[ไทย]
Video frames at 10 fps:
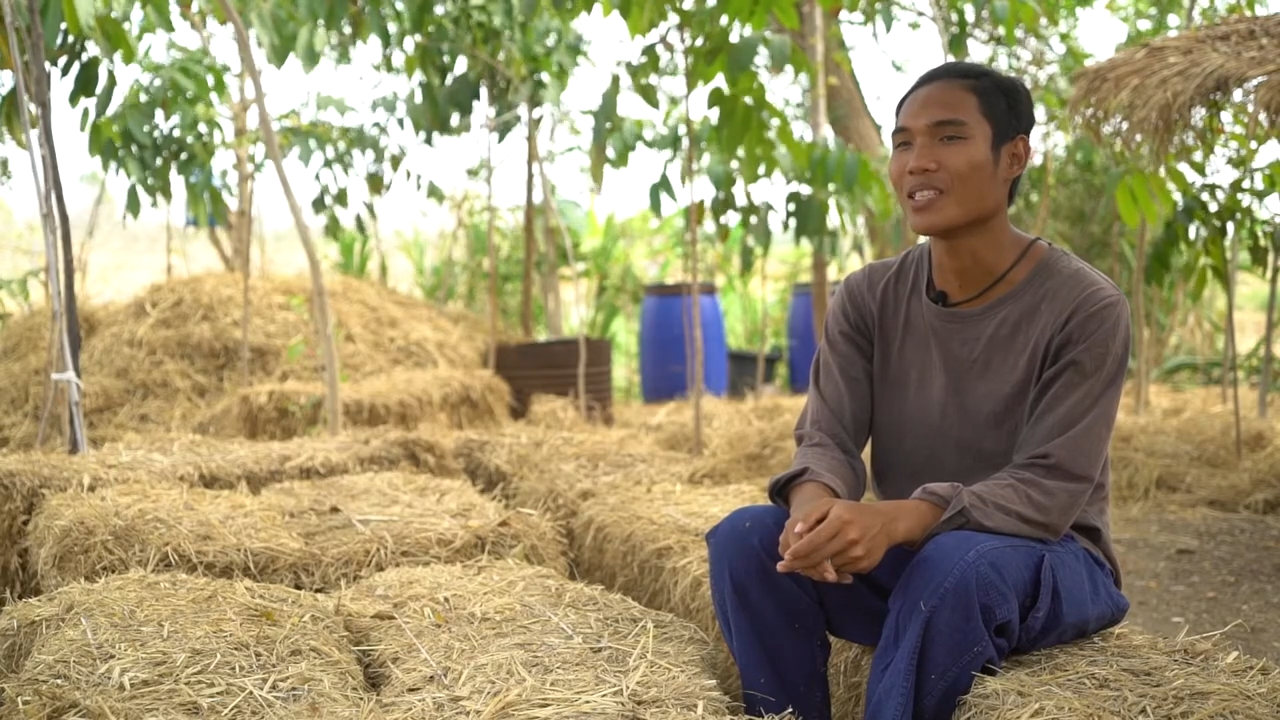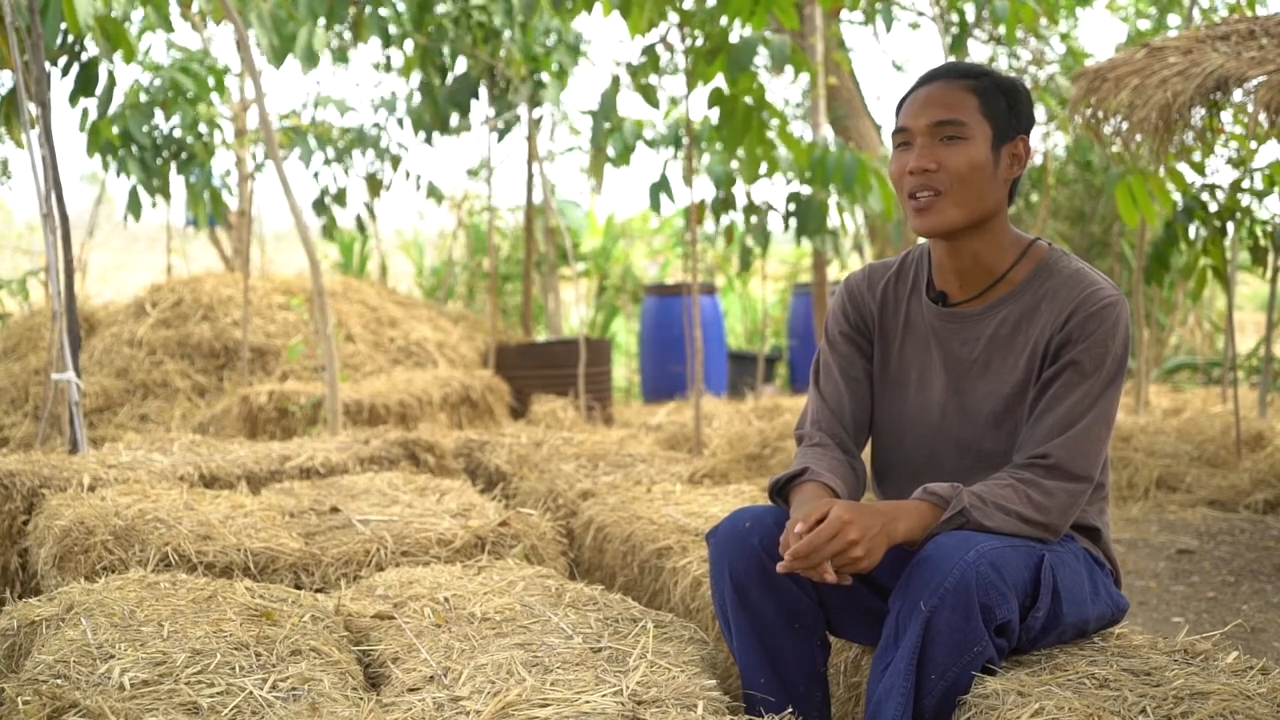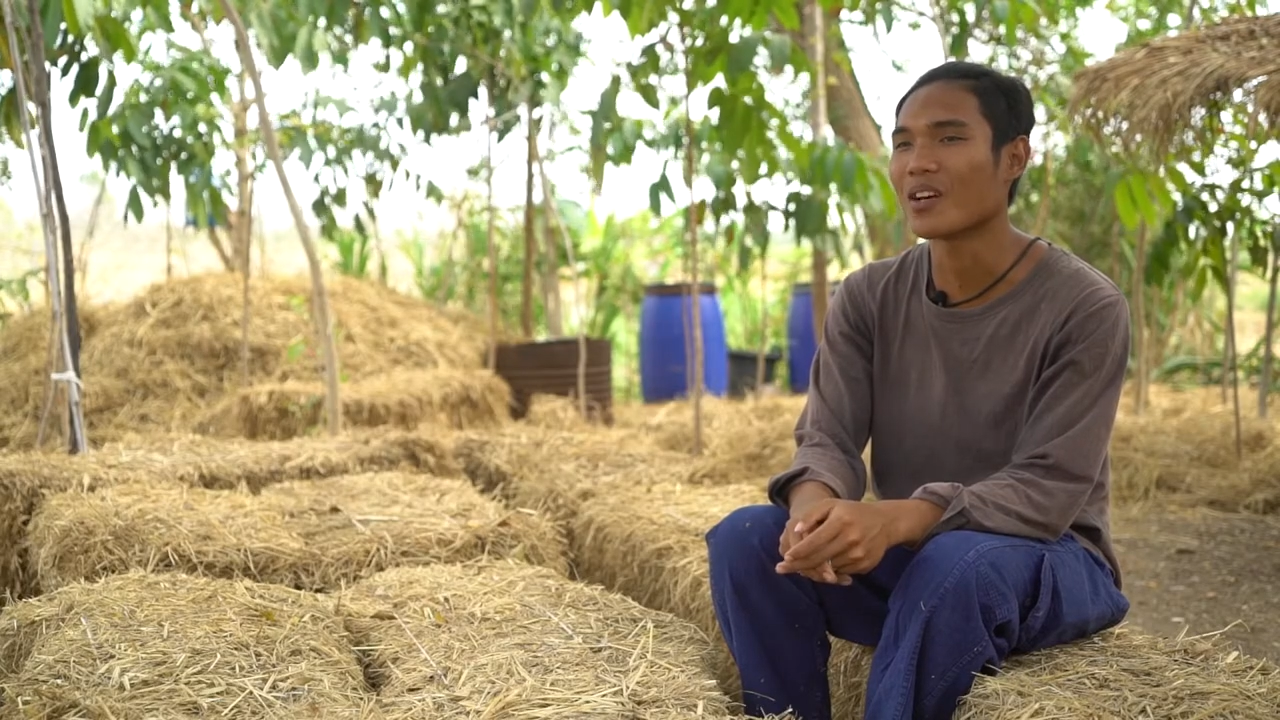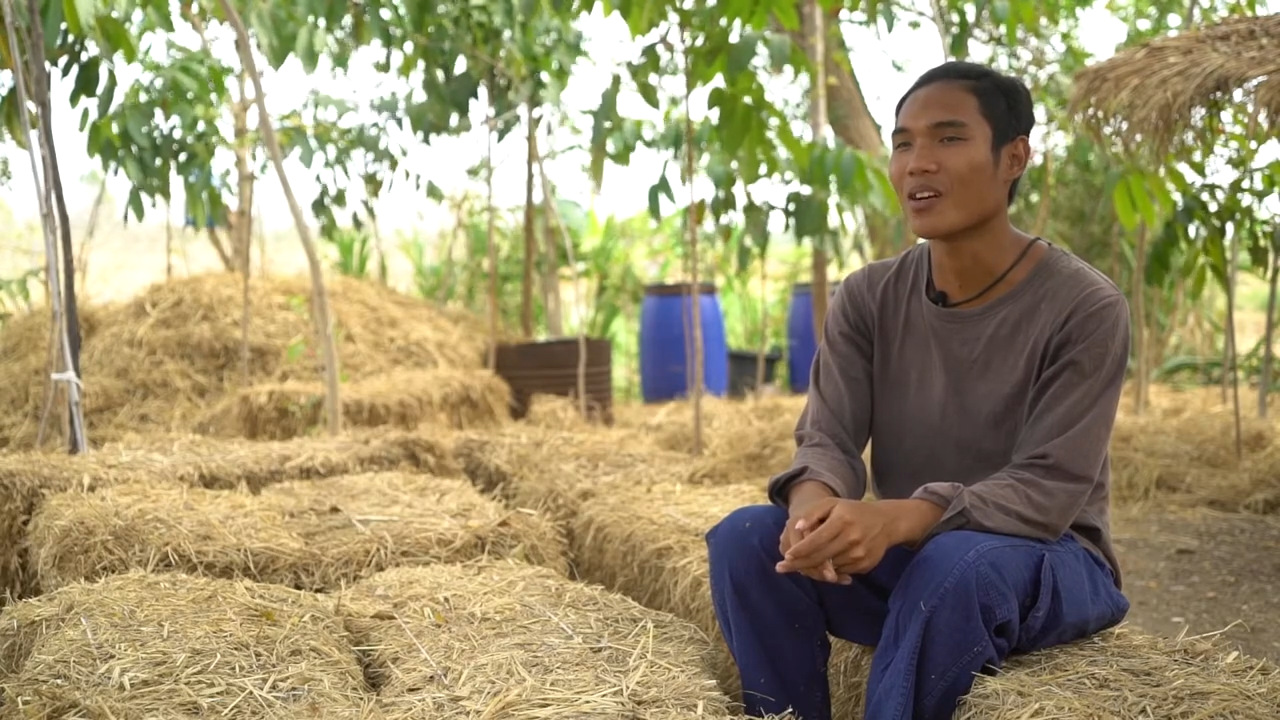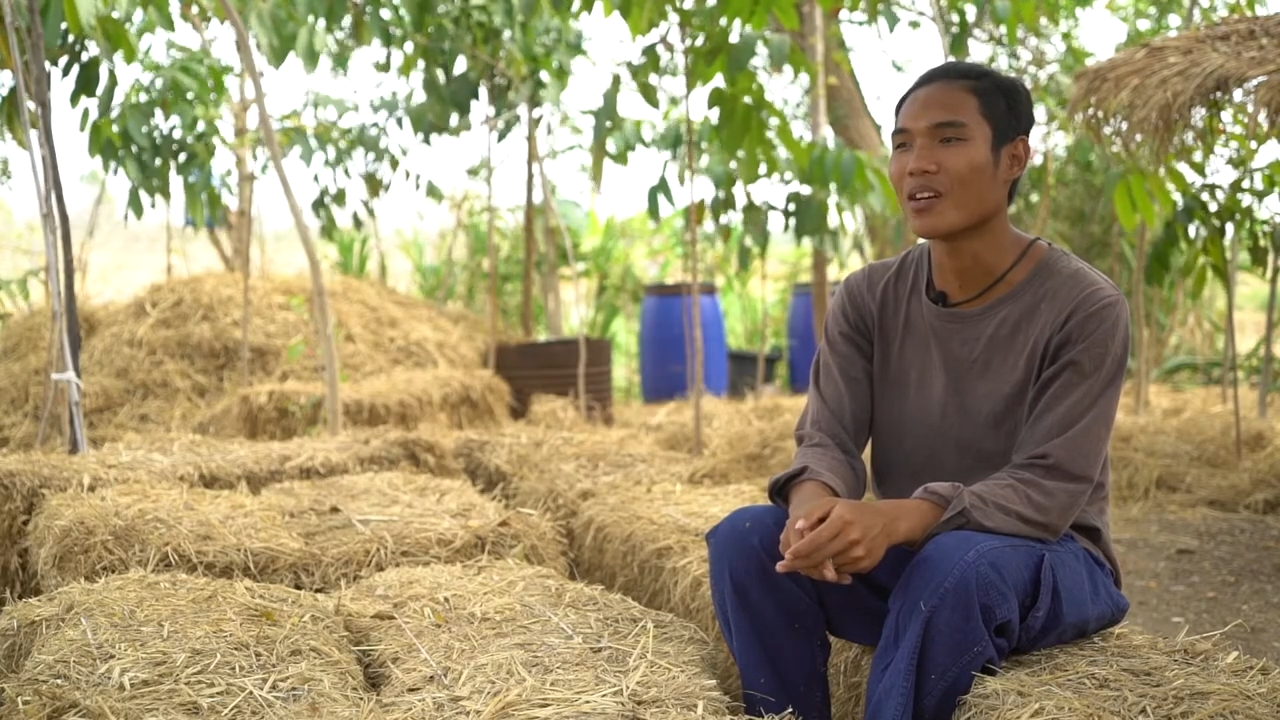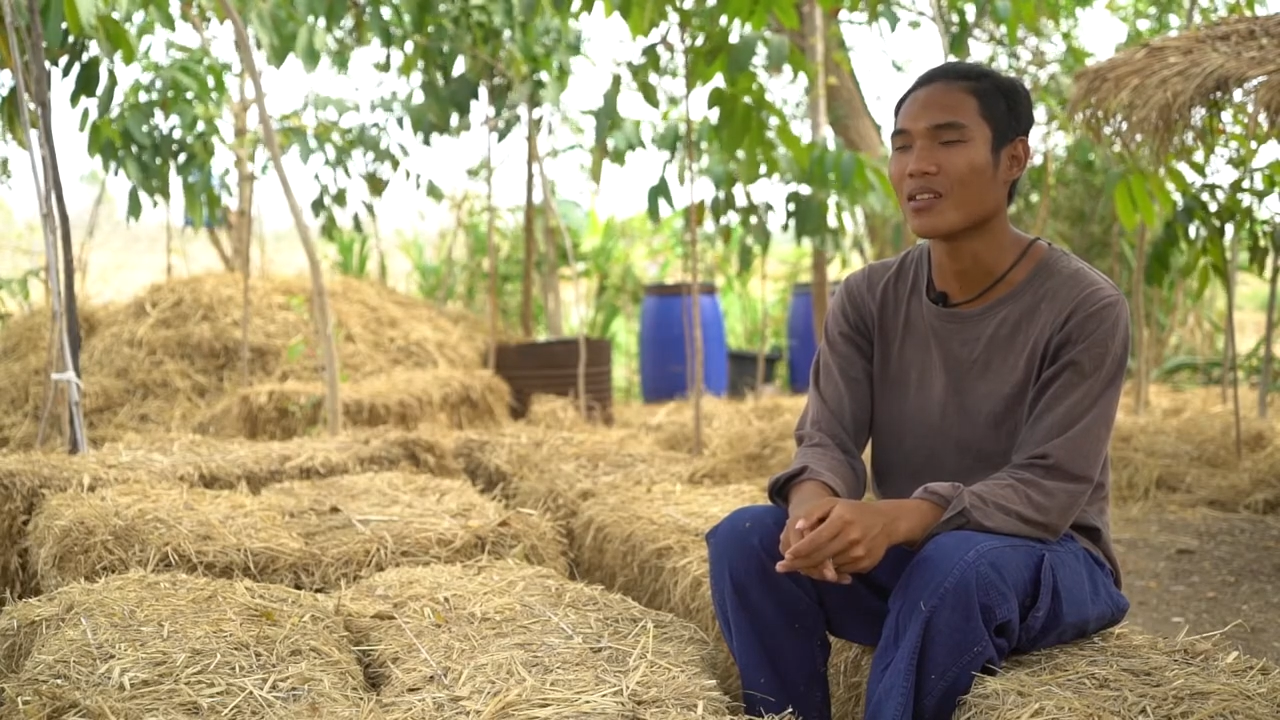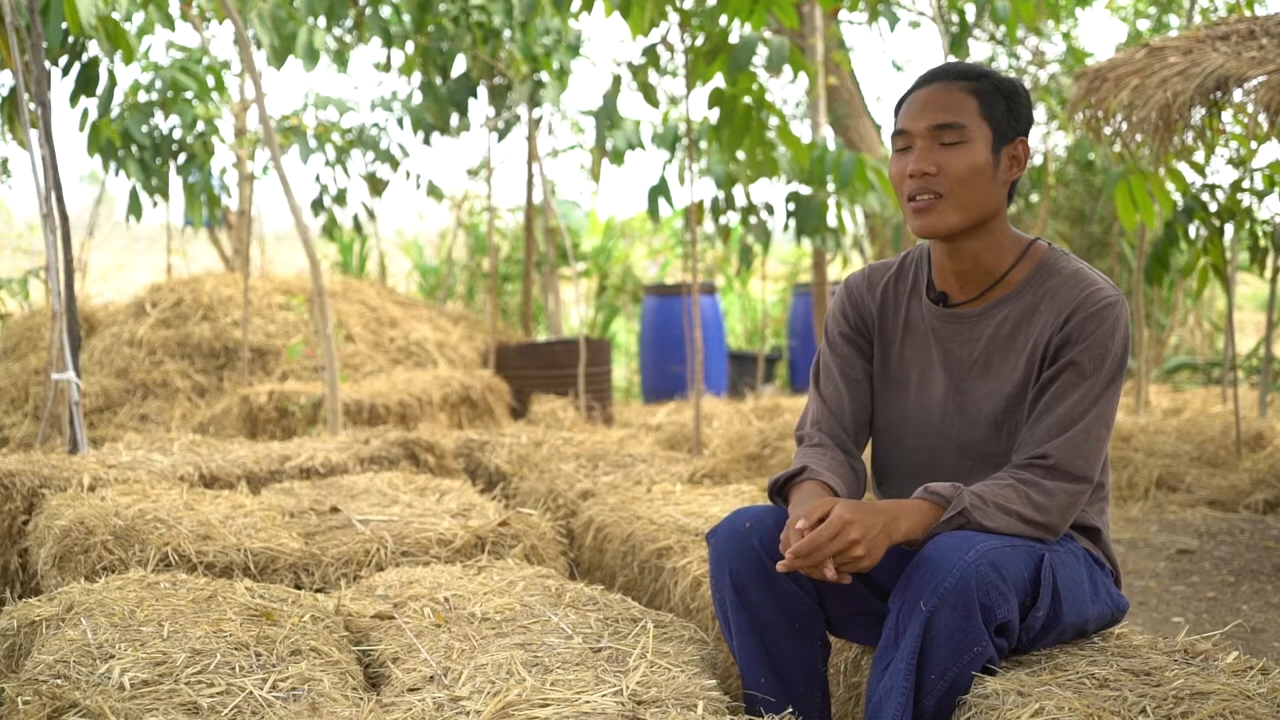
ที่สุด แล้วก็